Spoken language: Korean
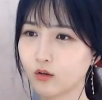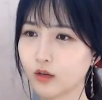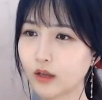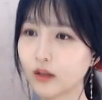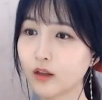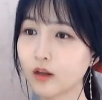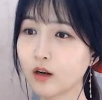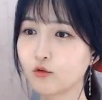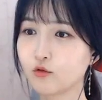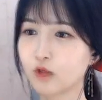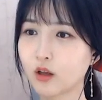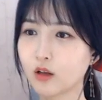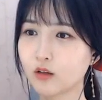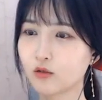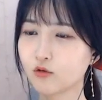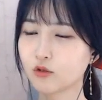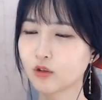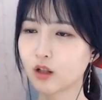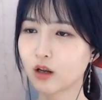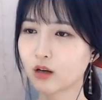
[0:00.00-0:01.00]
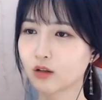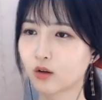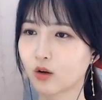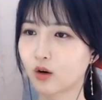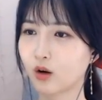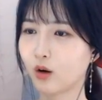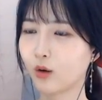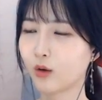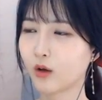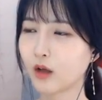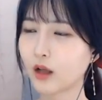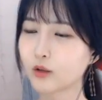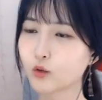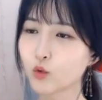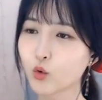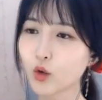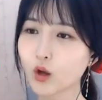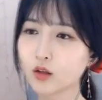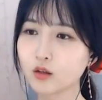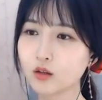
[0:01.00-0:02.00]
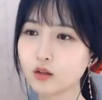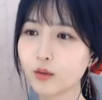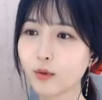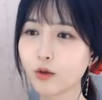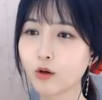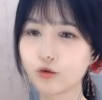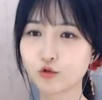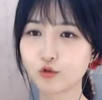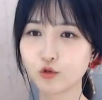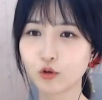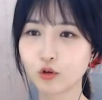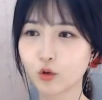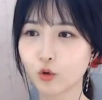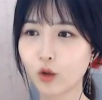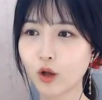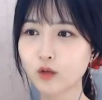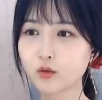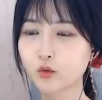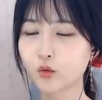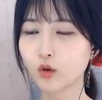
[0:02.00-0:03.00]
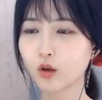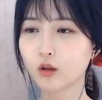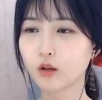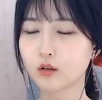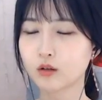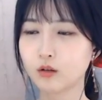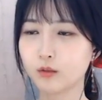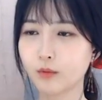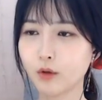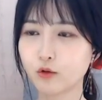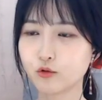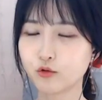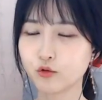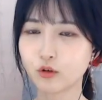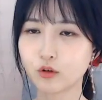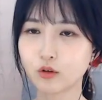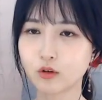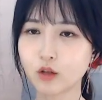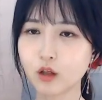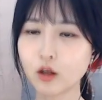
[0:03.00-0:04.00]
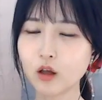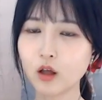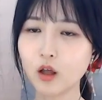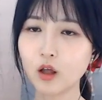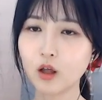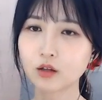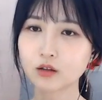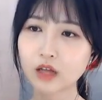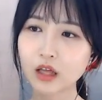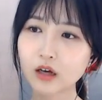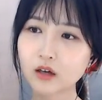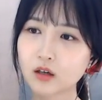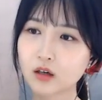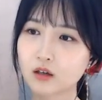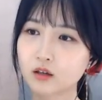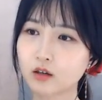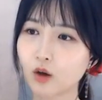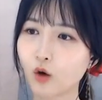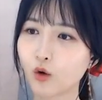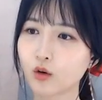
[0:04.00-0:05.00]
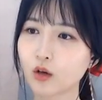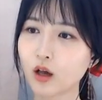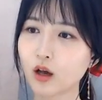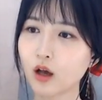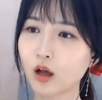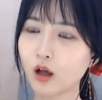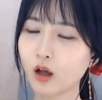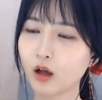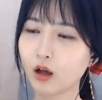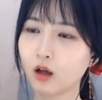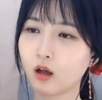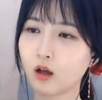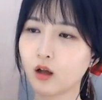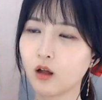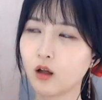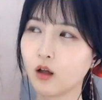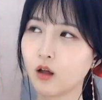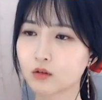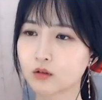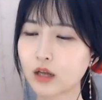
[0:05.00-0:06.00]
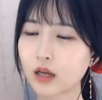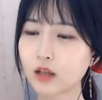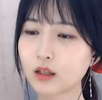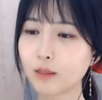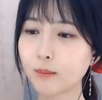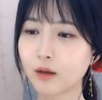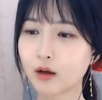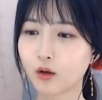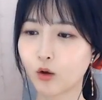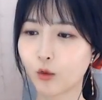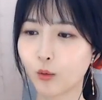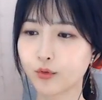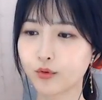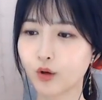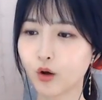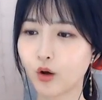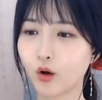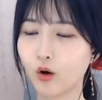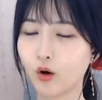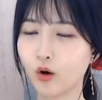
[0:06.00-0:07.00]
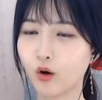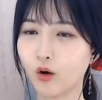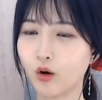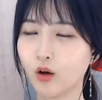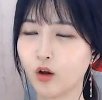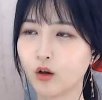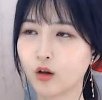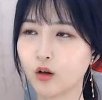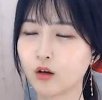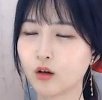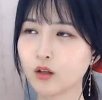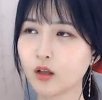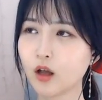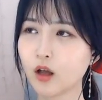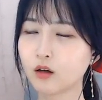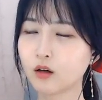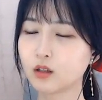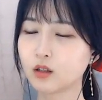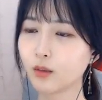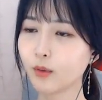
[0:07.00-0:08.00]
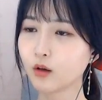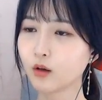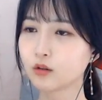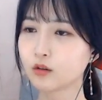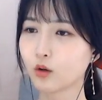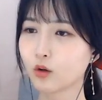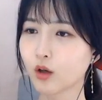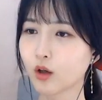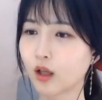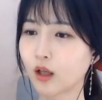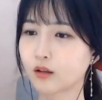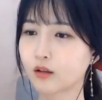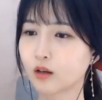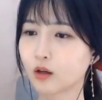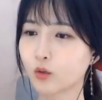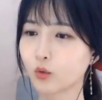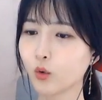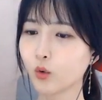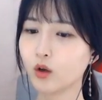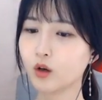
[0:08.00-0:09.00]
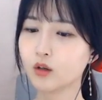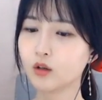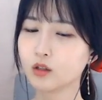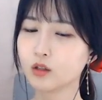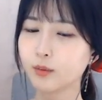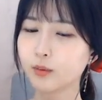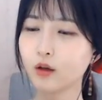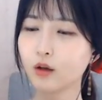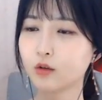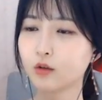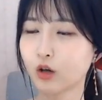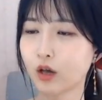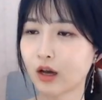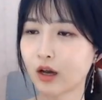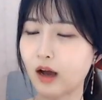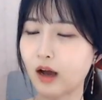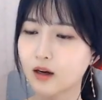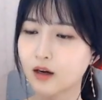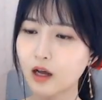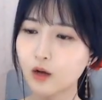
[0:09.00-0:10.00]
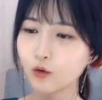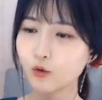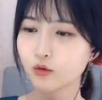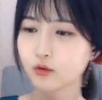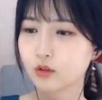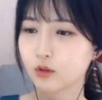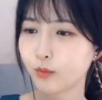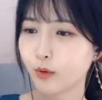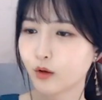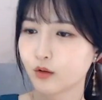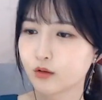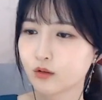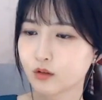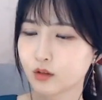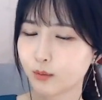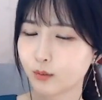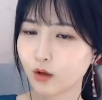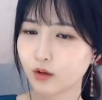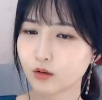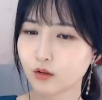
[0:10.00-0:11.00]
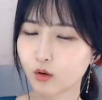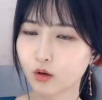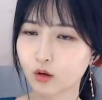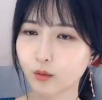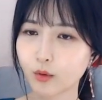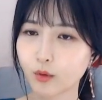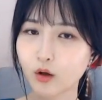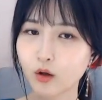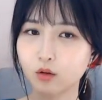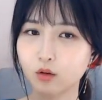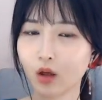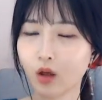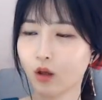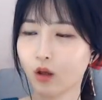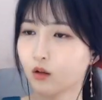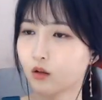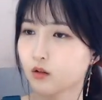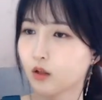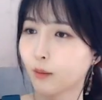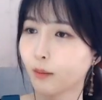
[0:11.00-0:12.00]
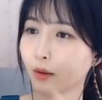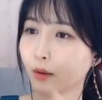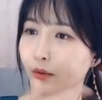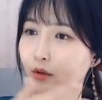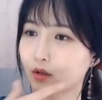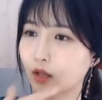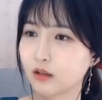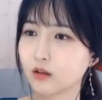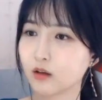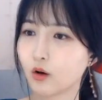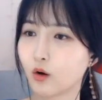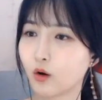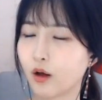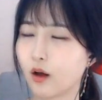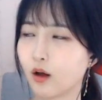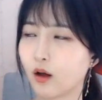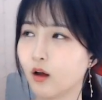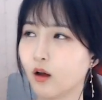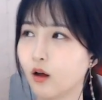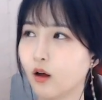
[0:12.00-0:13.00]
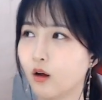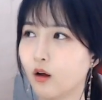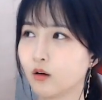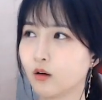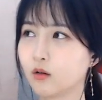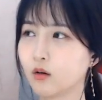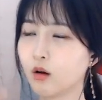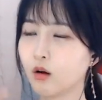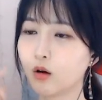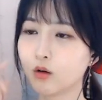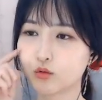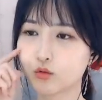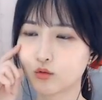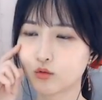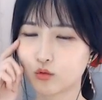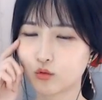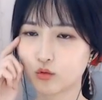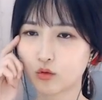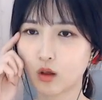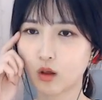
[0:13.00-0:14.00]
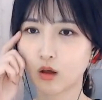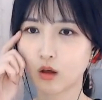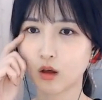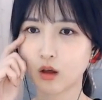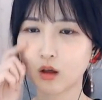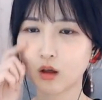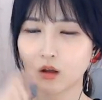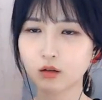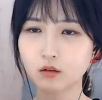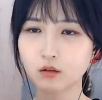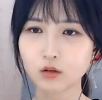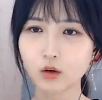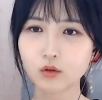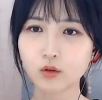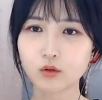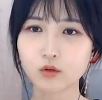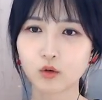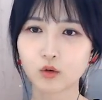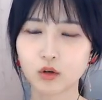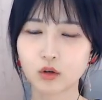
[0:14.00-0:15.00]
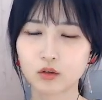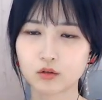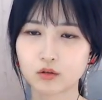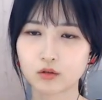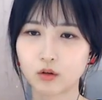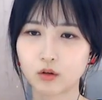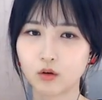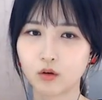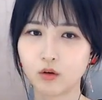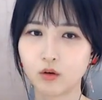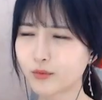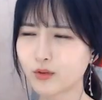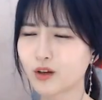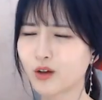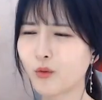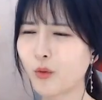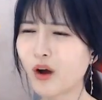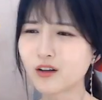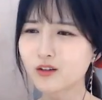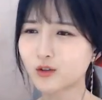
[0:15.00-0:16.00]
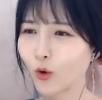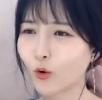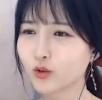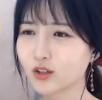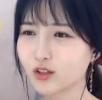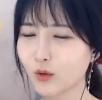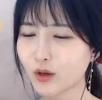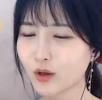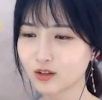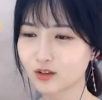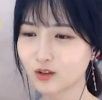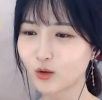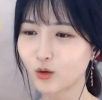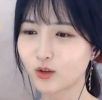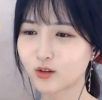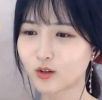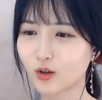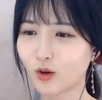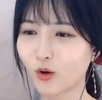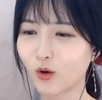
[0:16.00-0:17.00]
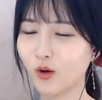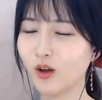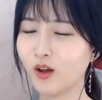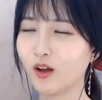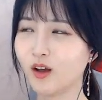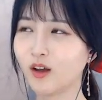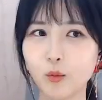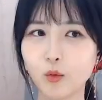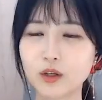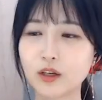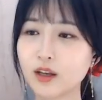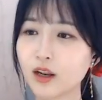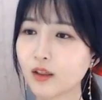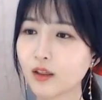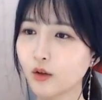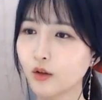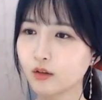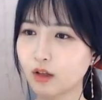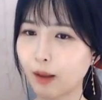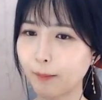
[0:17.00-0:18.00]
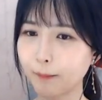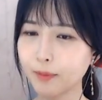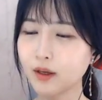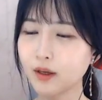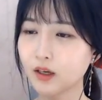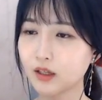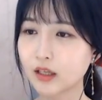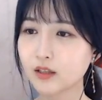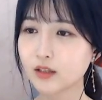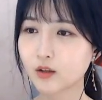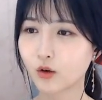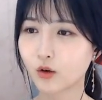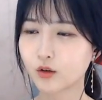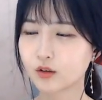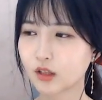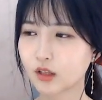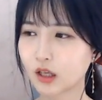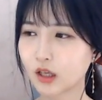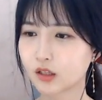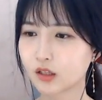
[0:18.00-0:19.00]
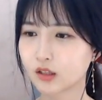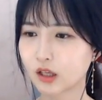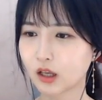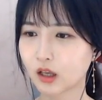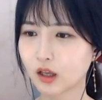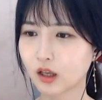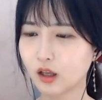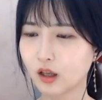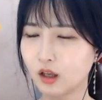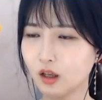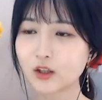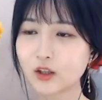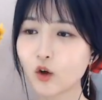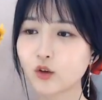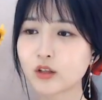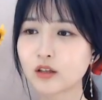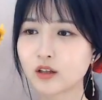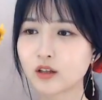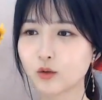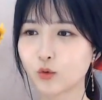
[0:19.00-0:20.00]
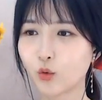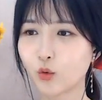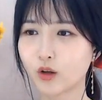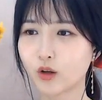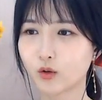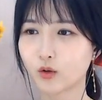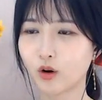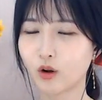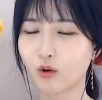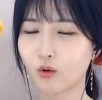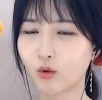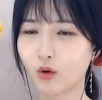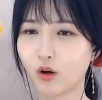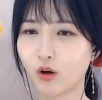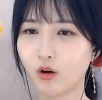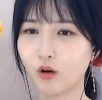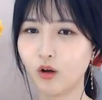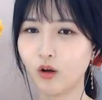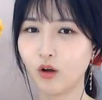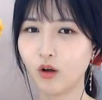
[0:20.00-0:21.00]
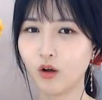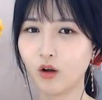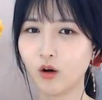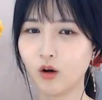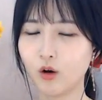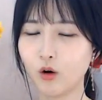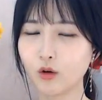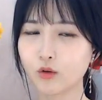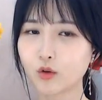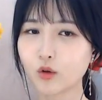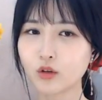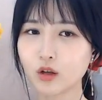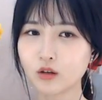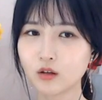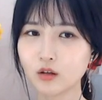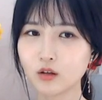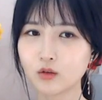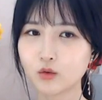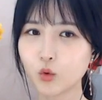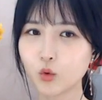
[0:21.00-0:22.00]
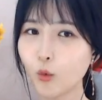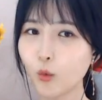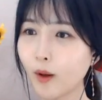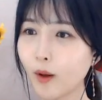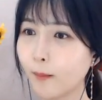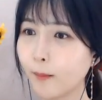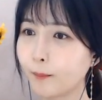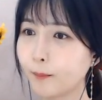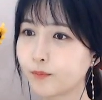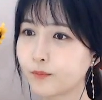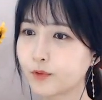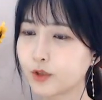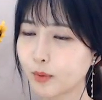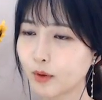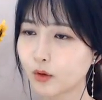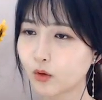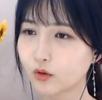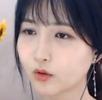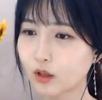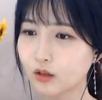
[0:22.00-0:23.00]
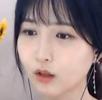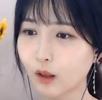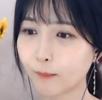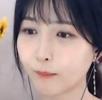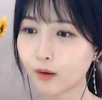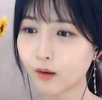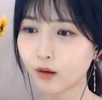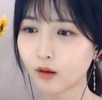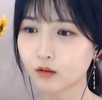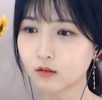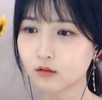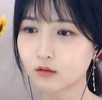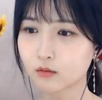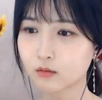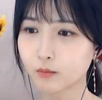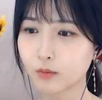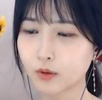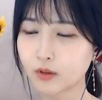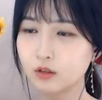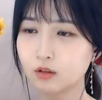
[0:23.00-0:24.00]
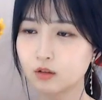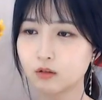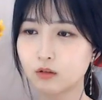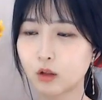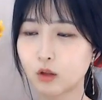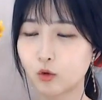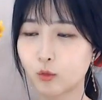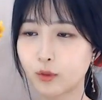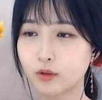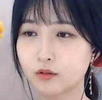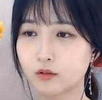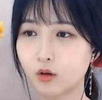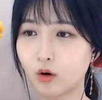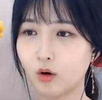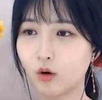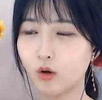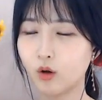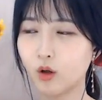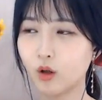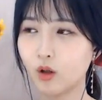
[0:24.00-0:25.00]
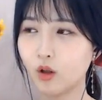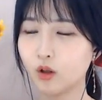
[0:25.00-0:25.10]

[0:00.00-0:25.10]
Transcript: 옛날 우리나라처럼 한쪽에는 흡연 구역이고 한쪽에는 금연 구역인데 딱히 그 경계가 차단막이 없어요. 그냥 금연석에 앉아도 흡연석에 가까운 금연석이면 타면서 나는 거야. 그래가지고 되게 싫었던 적이 있어. 갑자기 확 정신이 확 드는 거 있죠. 뭐 길에서는 안 피긴 하죠. 근데 이제 지정된 장소가 있더라고요. 어떤 데는 초밥집에서 나 담배 피는 데도 봤어.